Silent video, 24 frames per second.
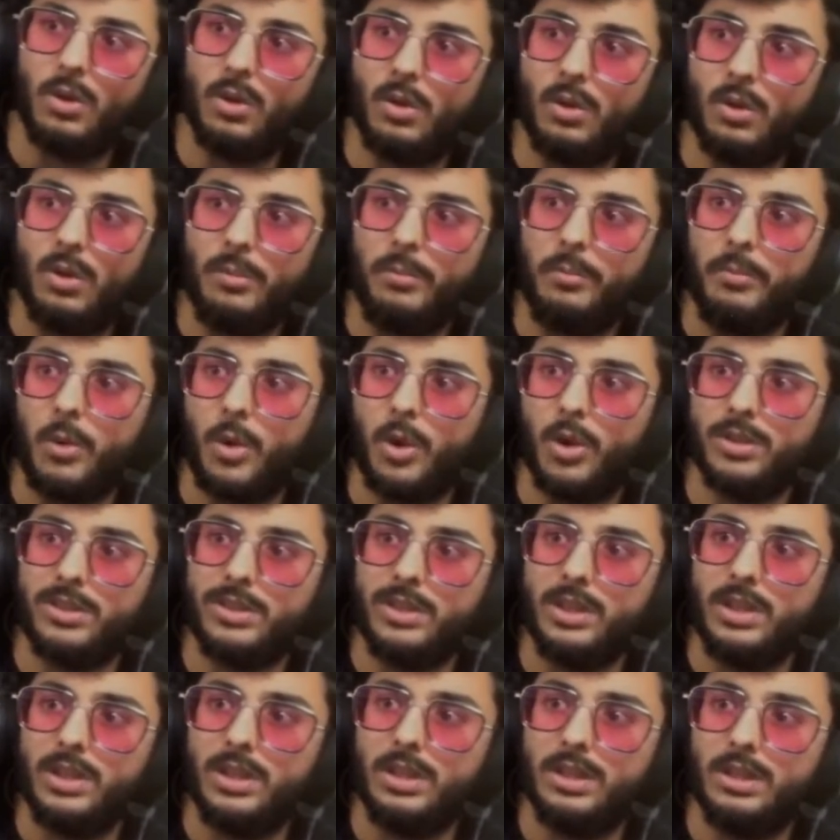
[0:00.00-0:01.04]
और
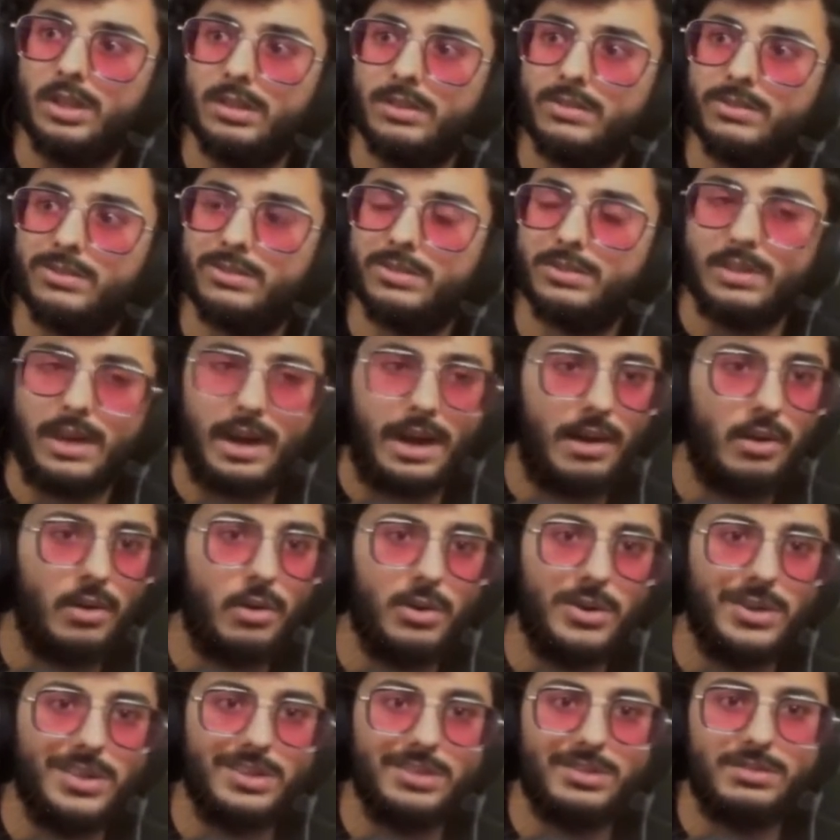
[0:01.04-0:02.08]
बहुत ही
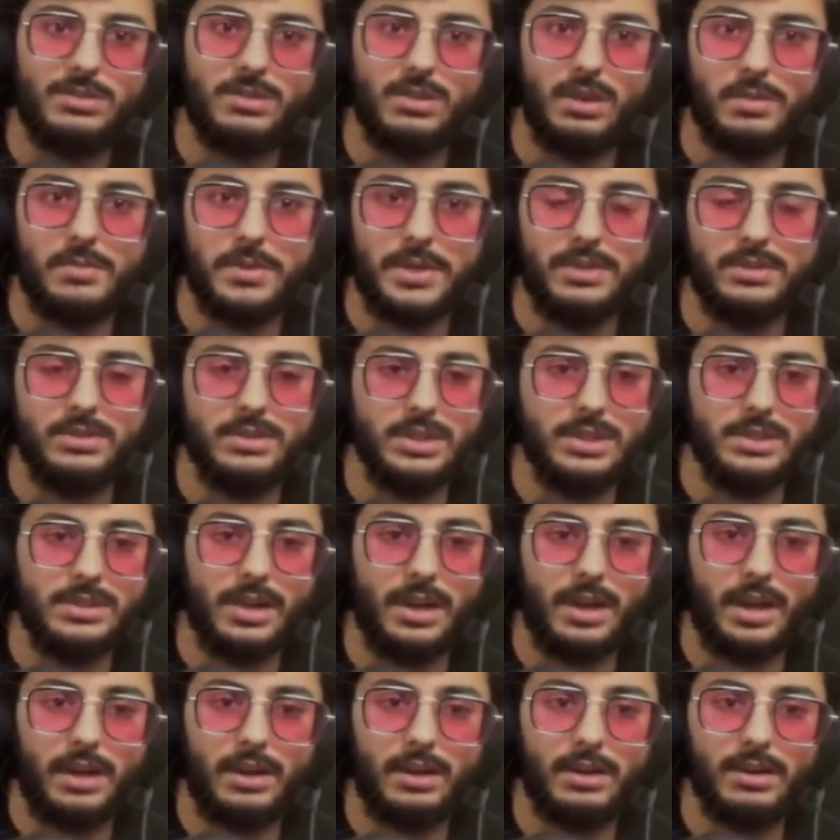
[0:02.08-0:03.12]
सैड और डिस्टर्बिंग
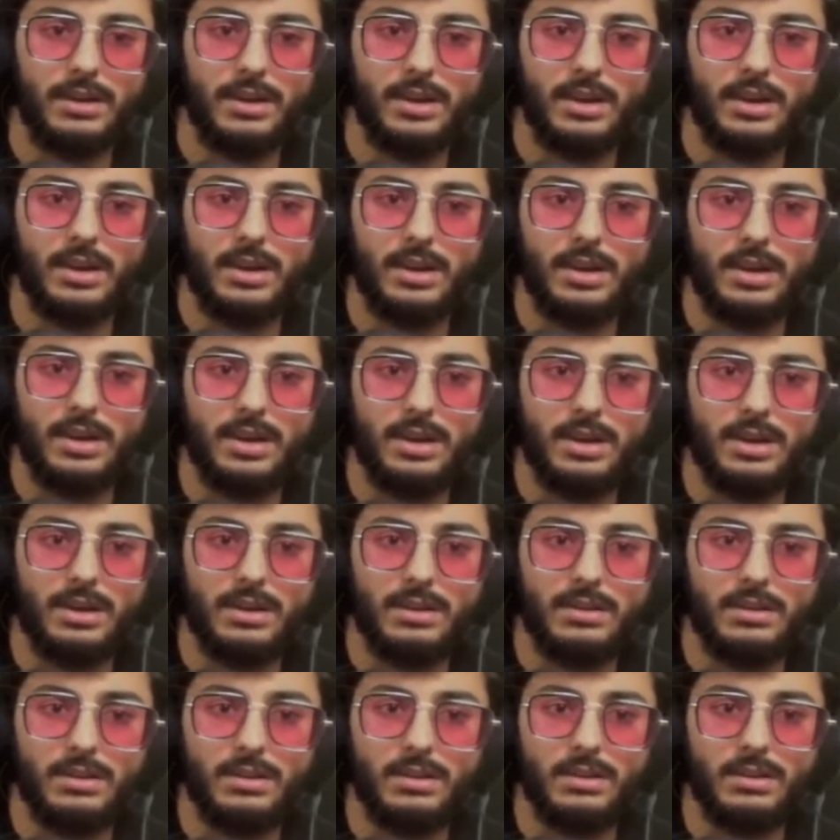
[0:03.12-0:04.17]
चीज़ है यार
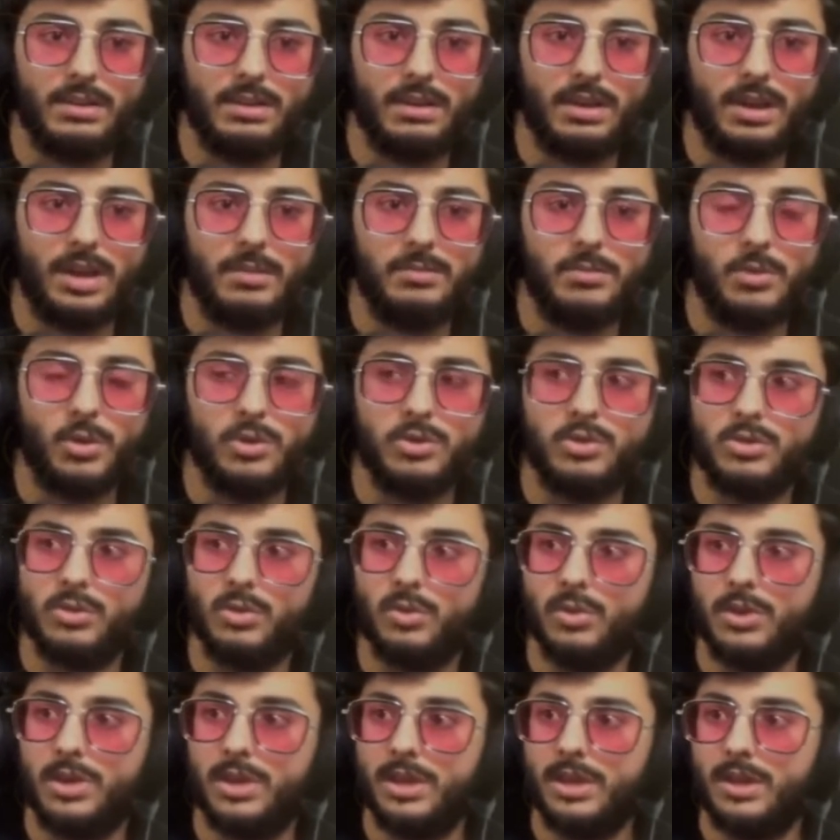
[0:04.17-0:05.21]
आई एम नॉट
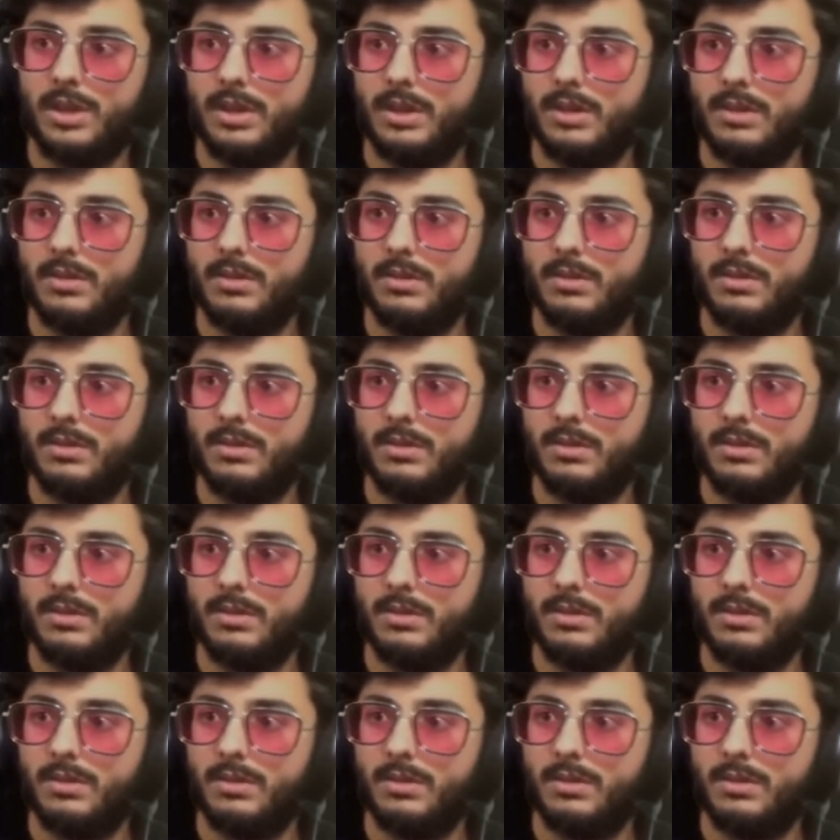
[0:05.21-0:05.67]
श्योर कि